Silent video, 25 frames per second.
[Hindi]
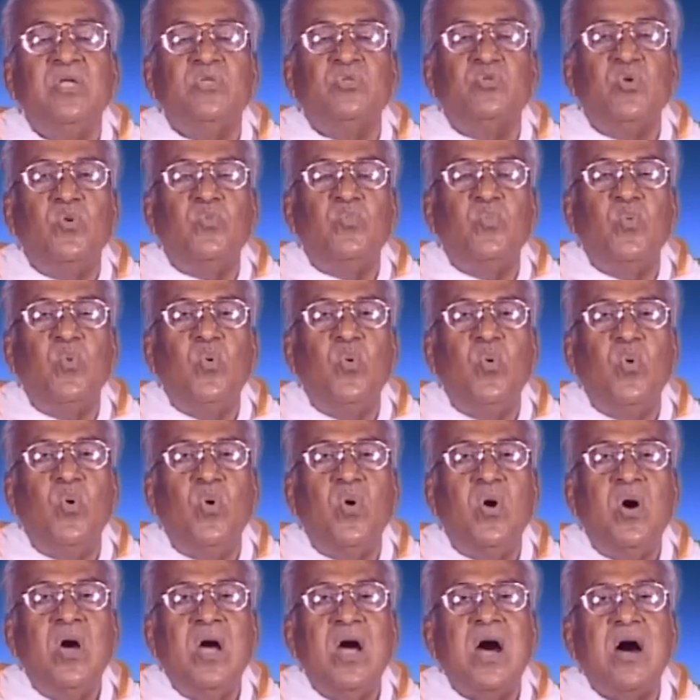तो
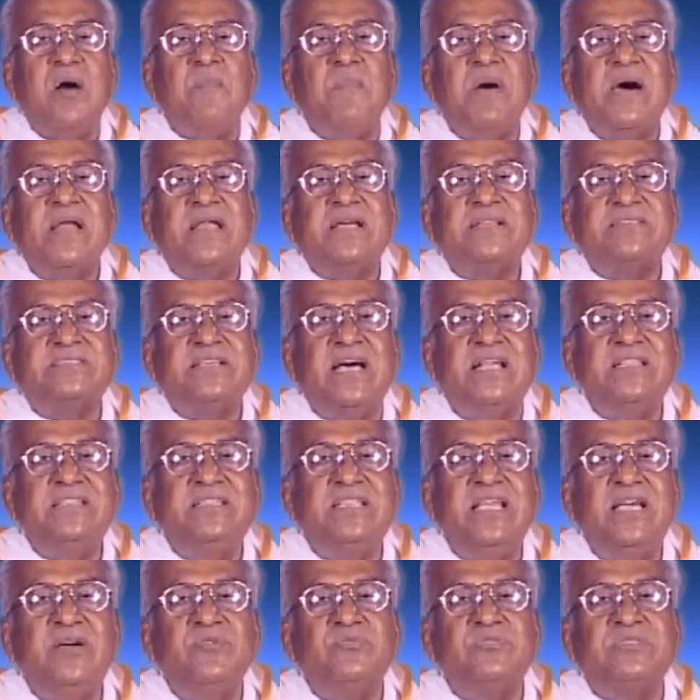वो हमारा
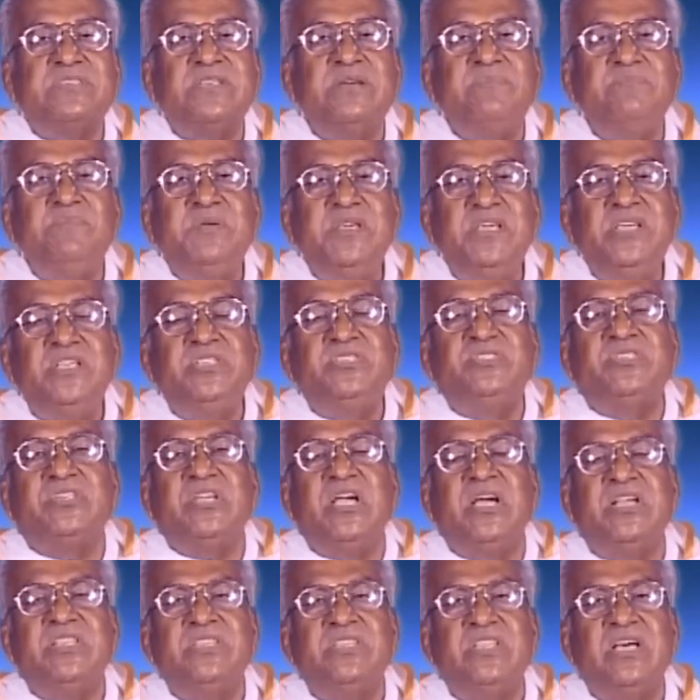साध्य है और उसके बीच के
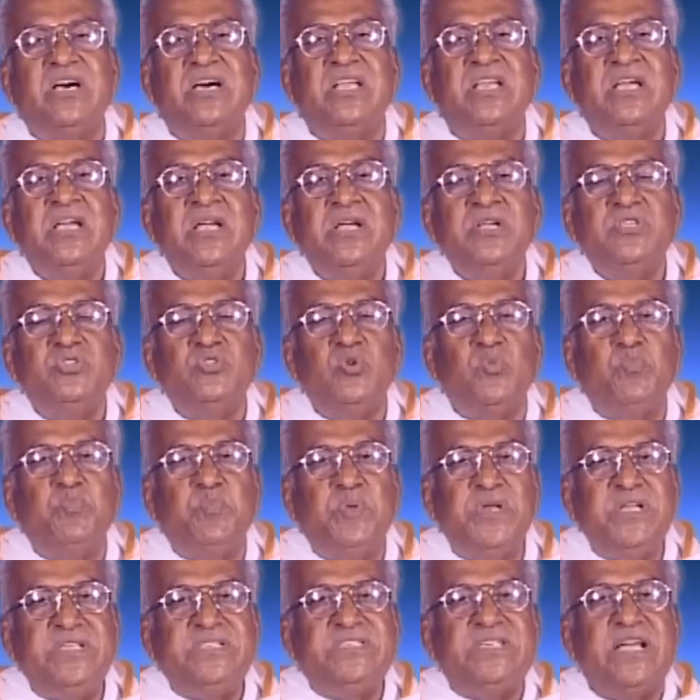अंदर जो
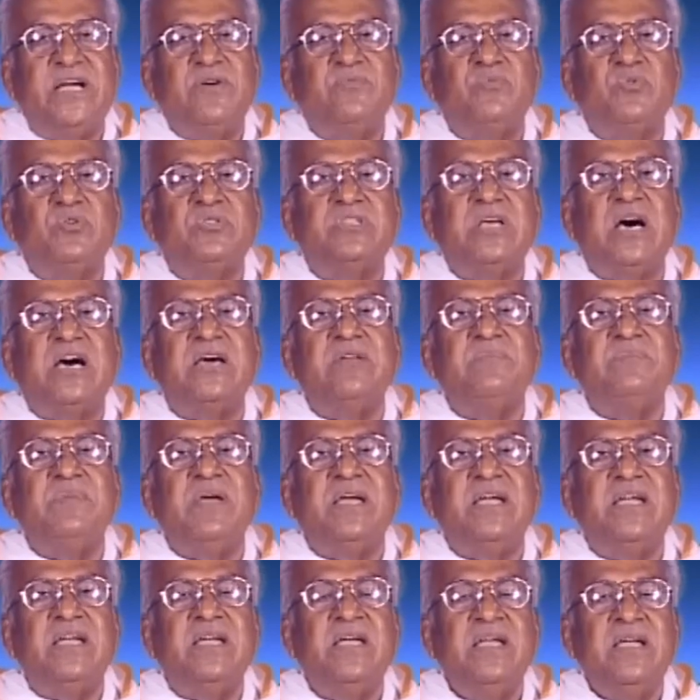ब्रिज है वो धर्म
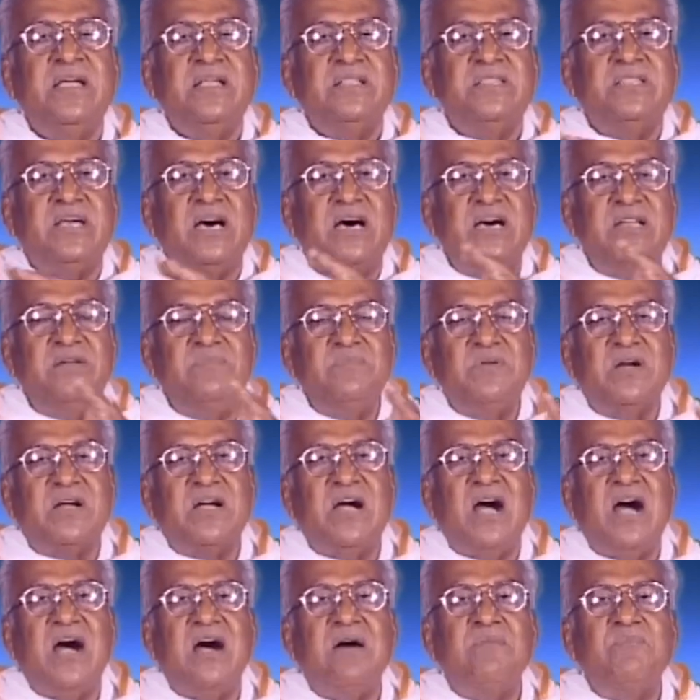है धर्म
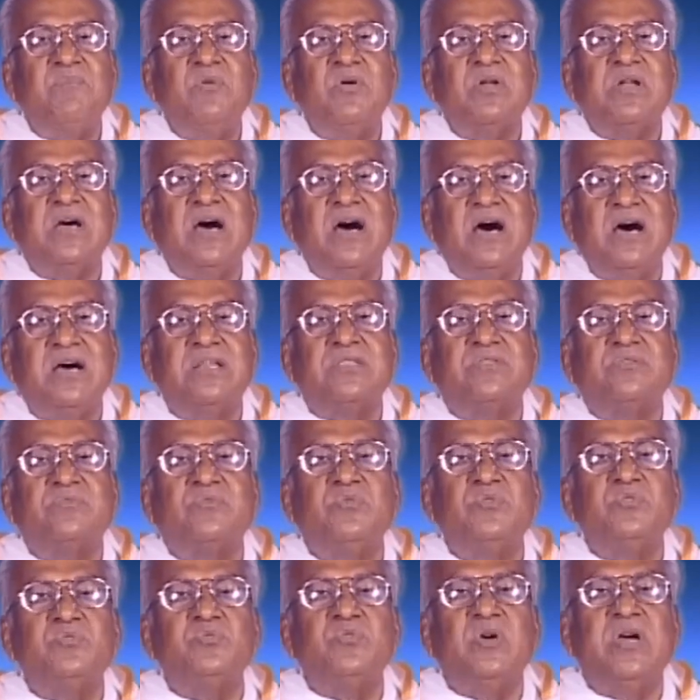काम और अर्थ
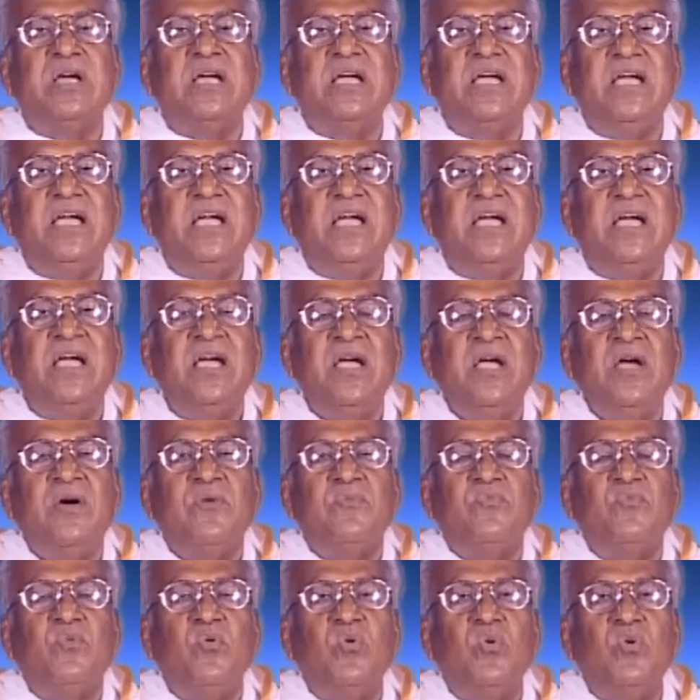को जो है
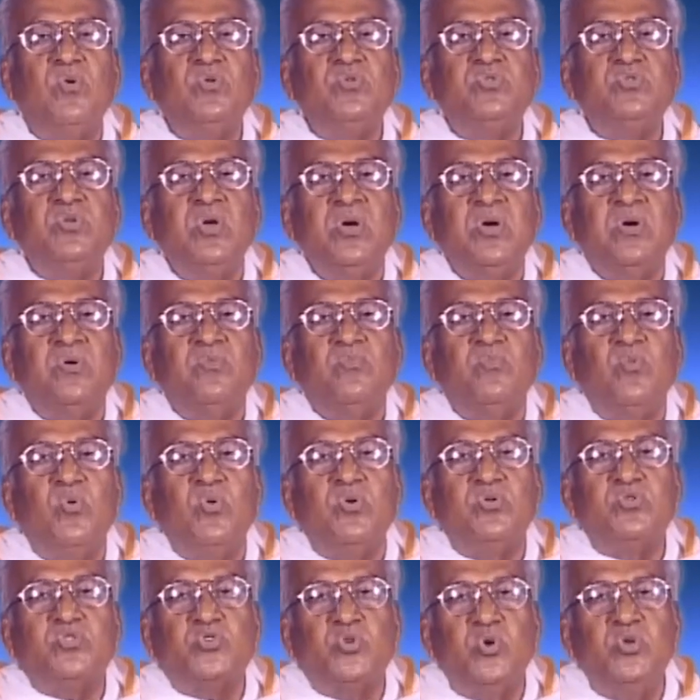वो
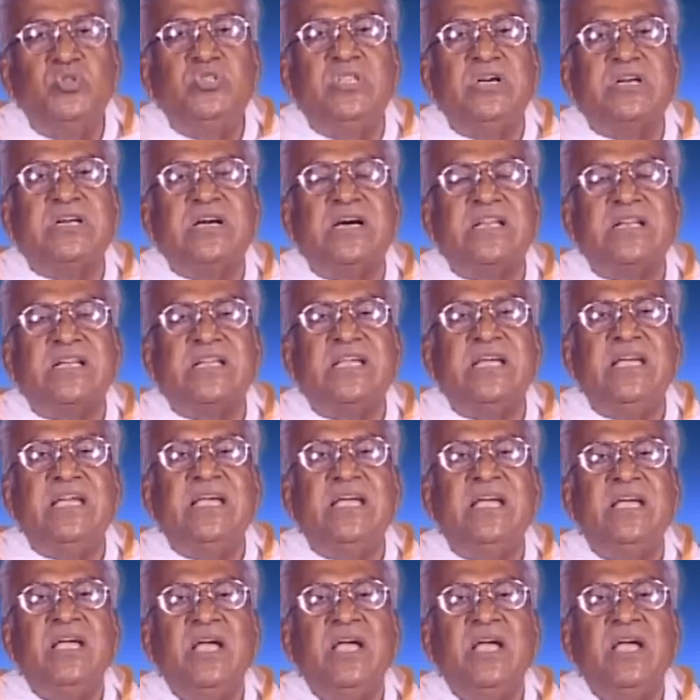वो शुद्ध करके